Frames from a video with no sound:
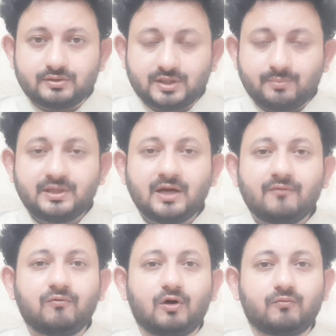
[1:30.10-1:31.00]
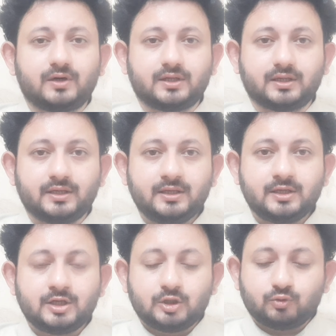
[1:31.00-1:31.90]
जब भी आप फॉरवर्ड करें
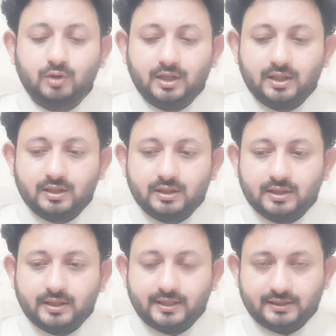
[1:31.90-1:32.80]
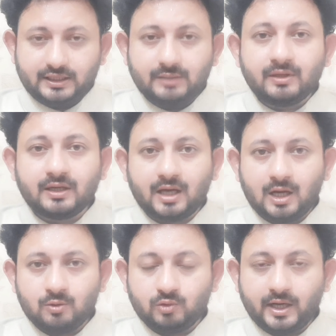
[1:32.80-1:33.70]
तो अगर हिंदी में लिखा
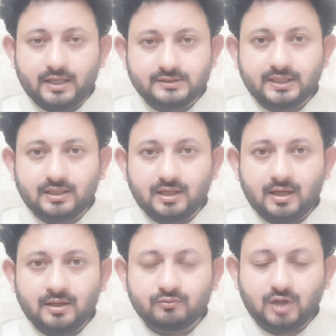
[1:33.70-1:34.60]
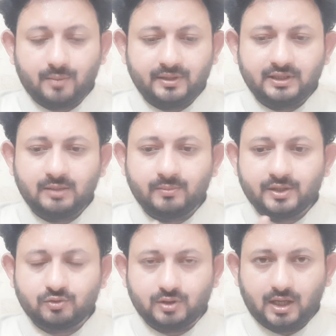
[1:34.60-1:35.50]
हुआ है रज़ी अल्लाह तो आप हिंदी में
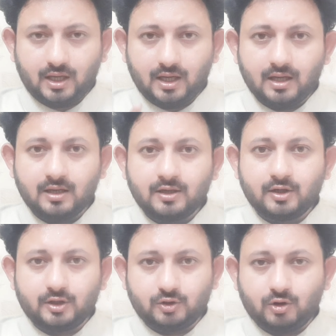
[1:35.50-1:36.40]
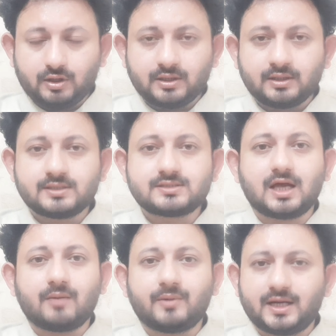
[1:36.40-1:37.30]
छोटा आ डॉट
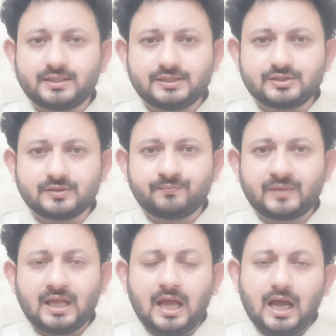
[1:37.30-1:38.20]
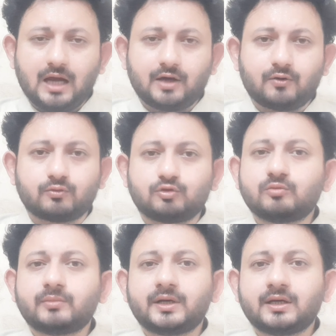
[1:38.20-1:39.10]
सा बना दीजिए अगर उर्दू
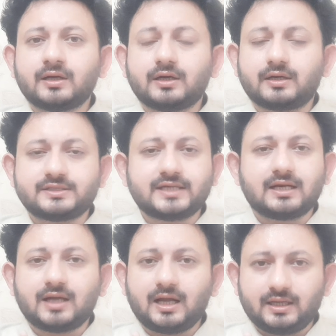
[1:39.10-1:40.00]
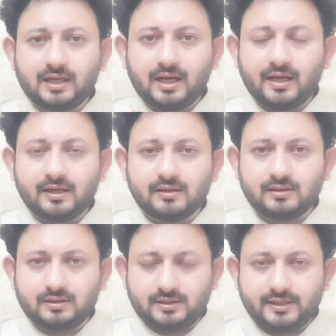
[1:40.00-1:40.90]
में रज़ी अल्लाह लिखा है
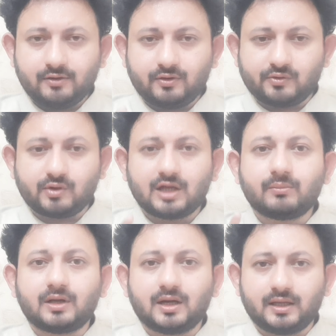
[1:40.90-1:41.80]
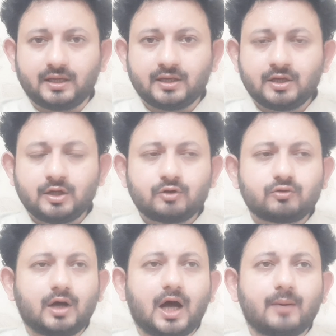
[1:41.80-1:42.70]
रे और जवाब बना है
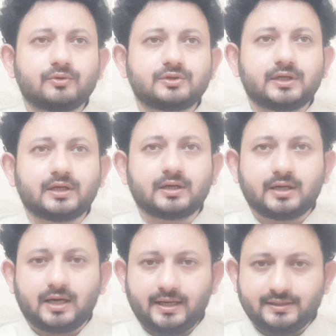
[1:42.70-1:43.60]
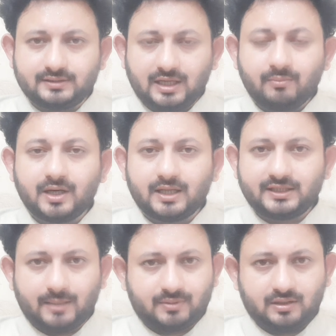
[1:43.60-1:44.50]
तो आप उसे अलैहिस्सलाम बना
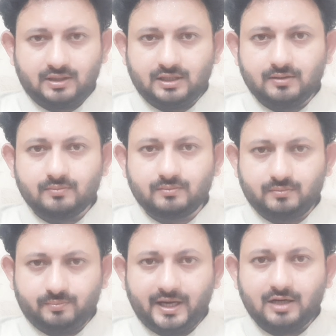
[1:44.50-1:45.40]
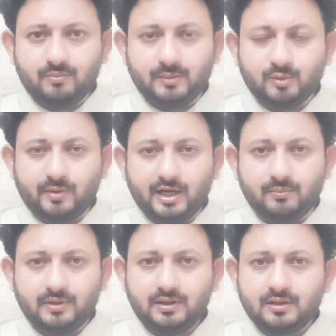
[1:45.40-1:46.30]
दिए आपके की पैड में मोबाइल
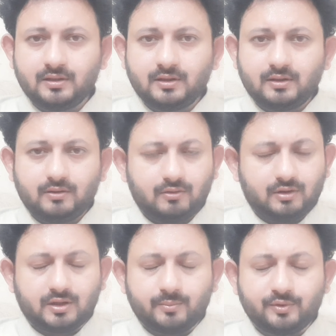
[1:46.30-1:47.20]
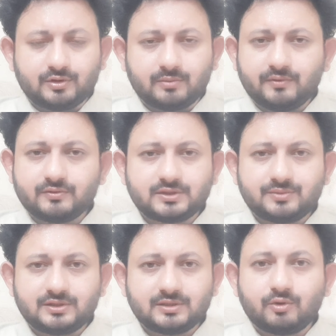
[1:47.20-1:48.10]
में और कंप्यूटर में वो सब
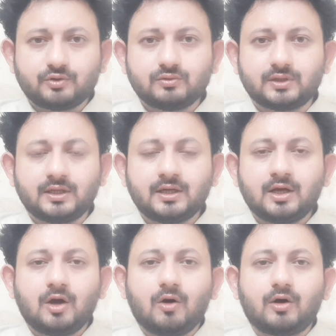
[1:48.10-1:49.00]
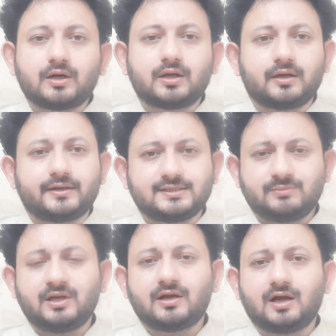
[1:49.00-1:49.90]
चीज़ें मौजूद हैं और अगर अंग्रेज़ी
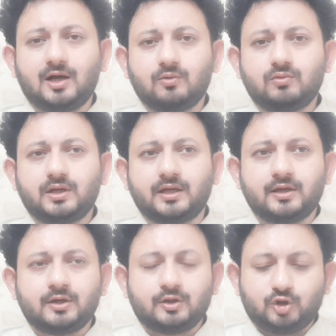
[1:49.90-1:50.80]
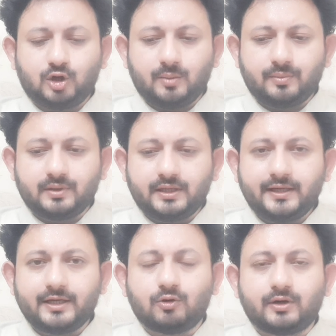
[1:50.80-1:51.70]
में लिखा हुआ है तो आप
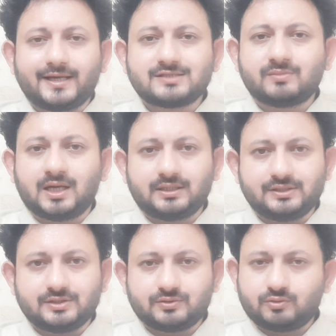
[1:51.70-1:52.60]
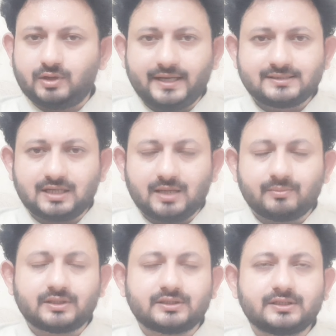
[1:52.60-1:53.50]
ए डॉट एस बना दीजिए उसको अलैहिस्सलाम
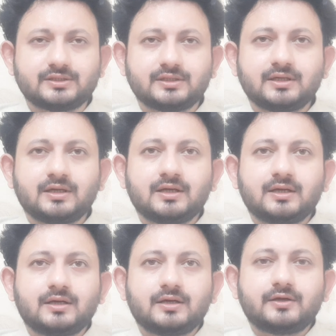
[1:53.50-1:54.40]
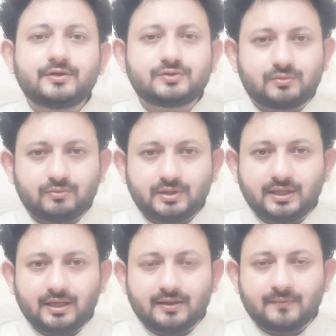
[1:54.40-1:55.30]
कर दीजिए ये ज़रूरी
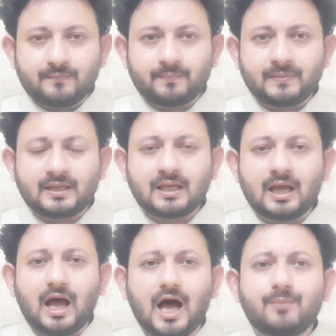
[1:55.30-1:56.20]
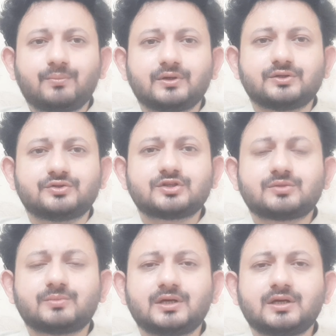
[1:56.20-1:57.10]
है आप जिस
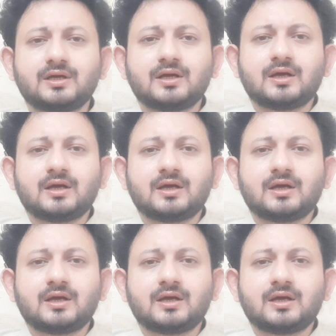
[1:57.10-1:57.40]
भी